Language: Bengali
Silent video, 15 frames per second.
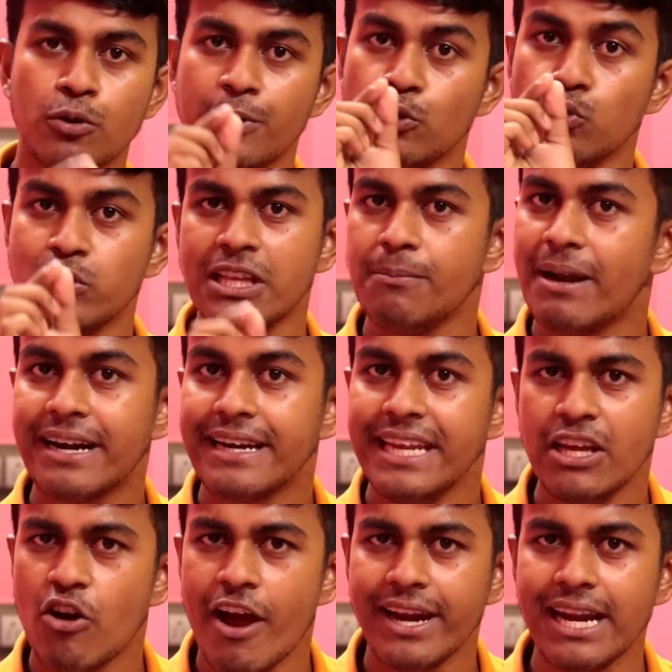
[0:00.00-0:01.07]
প্রথমে দু তিনবার
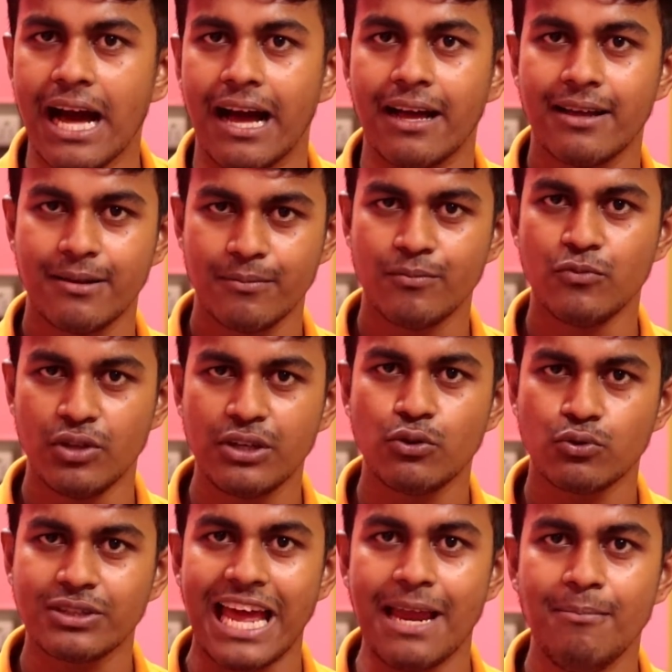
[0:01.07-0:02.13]
রিং হয় না
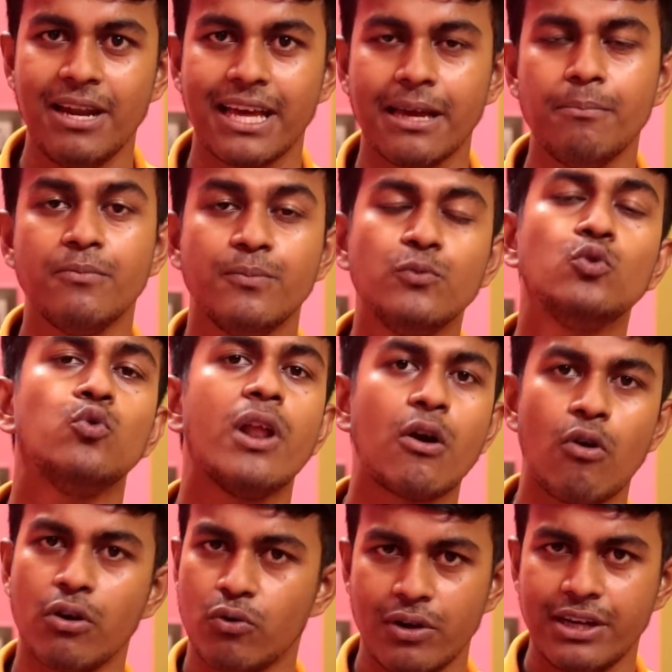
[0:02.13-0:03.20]
একটু টাইম লাগে
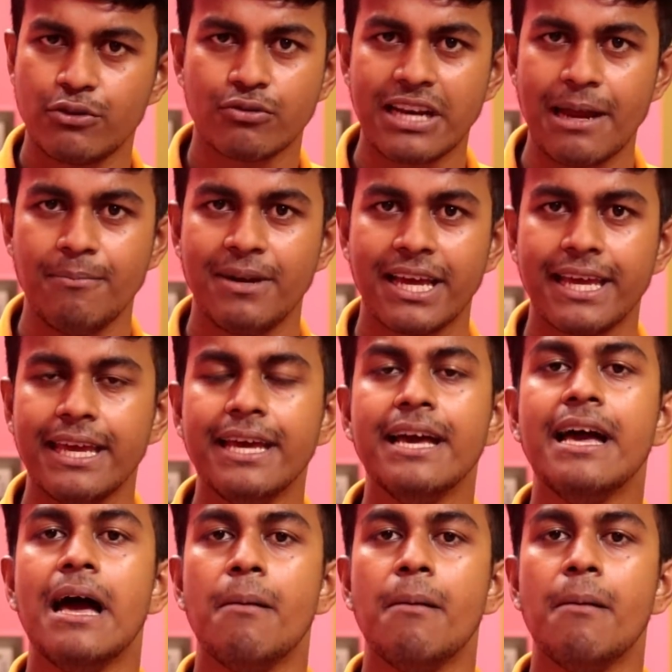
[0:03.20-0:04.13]
দূরে কল করলে একটু টাইম লাগে